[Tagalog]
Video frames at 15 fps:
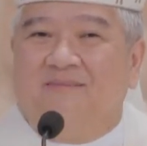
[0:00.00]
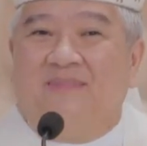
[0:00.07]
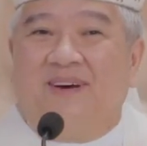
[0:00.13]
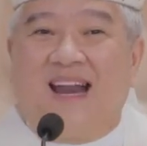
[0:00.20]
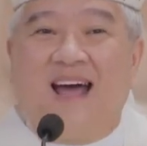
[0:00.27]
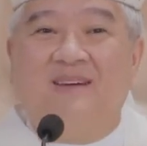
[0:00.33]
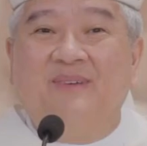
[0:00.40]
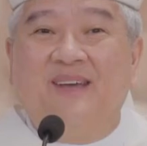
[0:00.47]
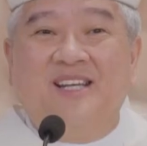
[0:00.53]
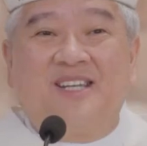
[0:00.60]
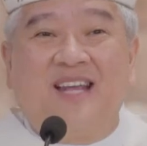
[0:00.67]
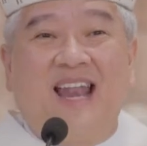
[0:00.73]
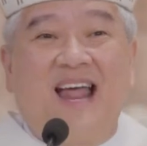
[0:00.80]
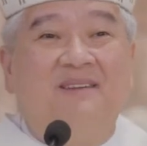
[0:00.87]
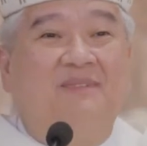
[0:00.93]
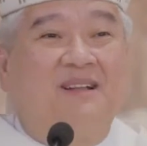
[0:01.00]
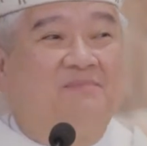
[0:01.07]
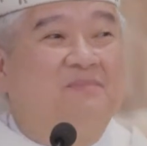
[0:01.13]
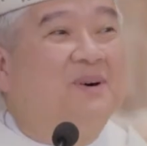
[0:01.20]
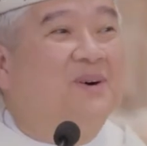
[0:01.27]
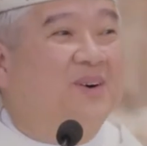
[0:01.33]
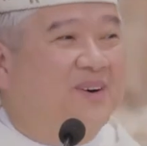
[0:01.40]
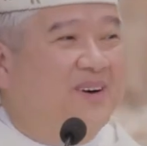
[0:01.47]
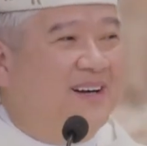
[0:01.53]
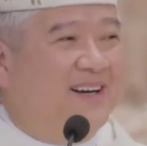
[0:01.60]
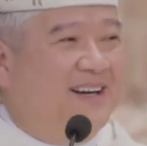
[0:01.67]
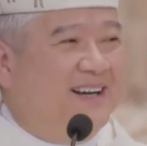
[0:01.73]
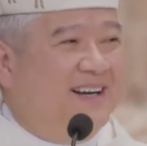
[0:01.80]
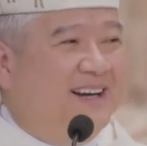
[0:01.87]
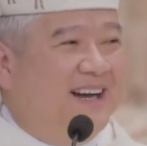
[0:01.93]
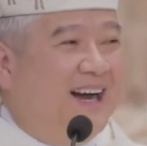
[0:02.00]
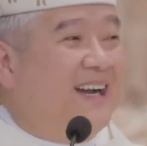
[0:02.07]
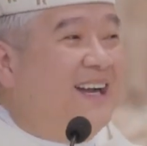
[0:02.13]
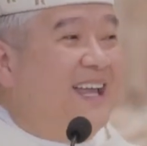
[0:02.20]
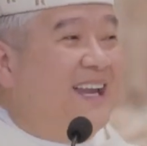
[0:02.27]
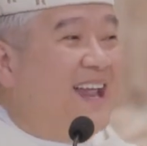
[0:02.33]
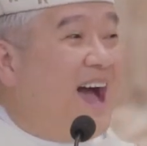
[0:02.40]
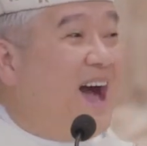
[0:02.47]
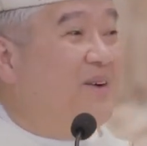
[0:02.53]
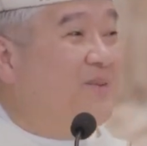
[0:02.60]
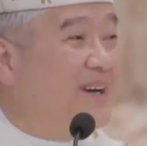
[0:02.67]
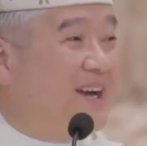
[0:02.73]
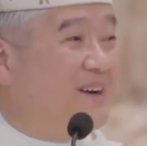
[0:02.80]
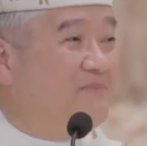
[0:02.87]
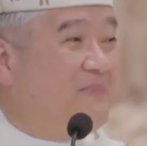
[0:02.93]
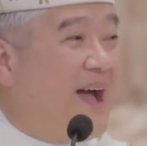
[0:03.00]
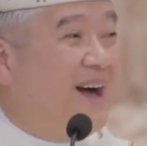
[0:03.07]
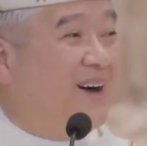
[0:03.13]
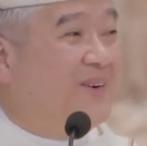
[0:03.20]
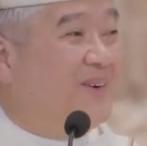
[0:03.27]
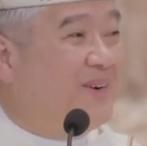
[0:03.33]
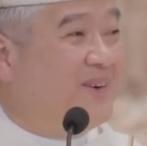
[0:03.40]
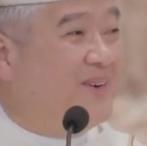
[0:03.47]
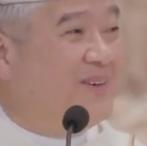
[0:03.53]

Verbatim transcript: Maraming salamat po ang ginhawa ng paa ko.